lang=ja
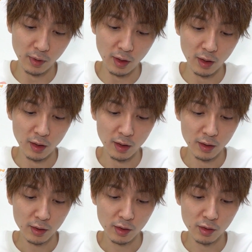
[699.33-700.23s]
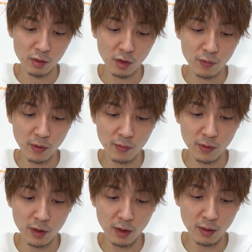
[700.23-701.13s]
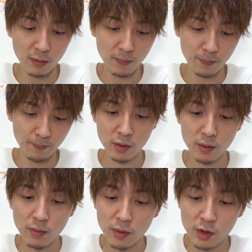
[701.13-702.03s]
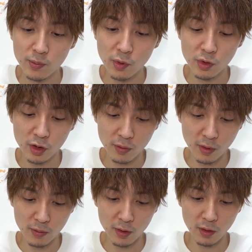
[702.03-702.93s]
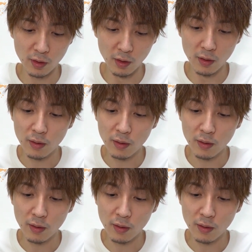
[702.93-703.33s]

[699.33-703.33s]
あ、すごいふわふわだ。スポンジがふわふわなのか